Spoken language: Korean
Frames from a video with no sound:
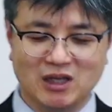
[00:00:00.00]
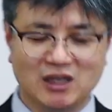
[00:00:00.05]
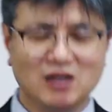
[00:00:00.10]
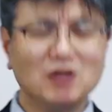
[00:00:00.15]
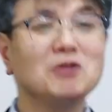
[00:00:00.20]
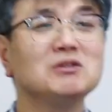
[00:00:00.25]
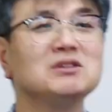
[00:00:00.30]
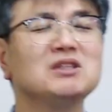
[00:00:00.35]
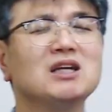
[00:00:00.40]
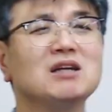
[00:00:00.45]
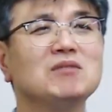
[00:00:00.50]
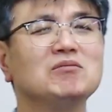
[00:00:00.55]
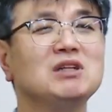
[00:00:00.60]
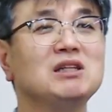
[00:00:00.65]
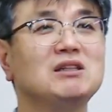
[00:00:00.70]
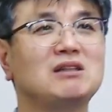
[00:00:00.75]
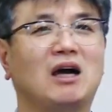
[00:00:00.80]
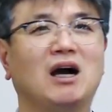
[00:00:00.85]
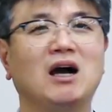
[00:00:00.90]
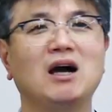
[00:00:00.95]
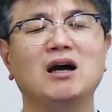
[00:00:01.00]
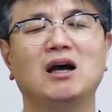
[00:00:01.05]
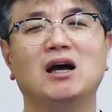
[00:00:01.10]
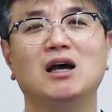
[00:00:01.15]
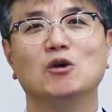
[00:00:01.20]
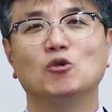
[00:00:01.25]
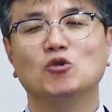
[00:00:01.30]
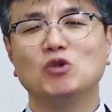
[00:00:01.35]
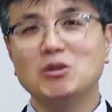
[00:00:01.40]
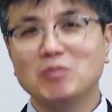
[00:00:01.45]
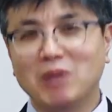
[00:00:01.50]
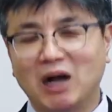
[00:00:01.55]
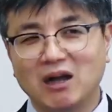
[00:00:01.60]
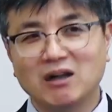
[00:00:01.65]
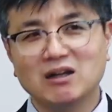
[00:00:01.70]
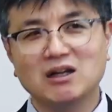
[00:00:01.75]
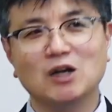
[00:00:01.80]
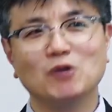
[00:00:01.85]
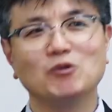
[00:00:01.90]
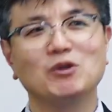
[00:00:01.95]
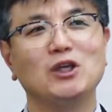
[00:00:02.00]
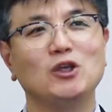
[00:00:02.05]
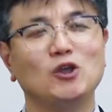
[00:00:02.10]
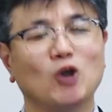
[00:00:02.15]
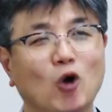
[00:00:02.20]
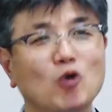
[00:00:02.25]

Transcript: 이런 사람들이 다 우리 마음 가운데